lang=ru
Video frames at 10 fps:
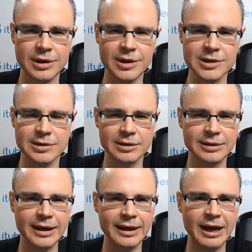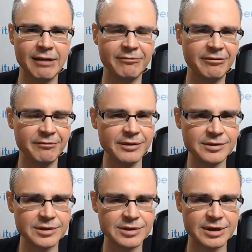Если да, как вы
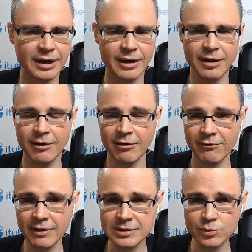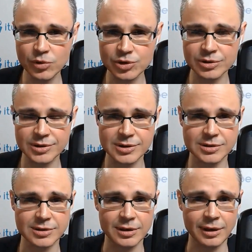видите
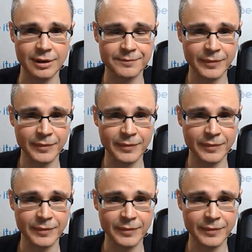возможности,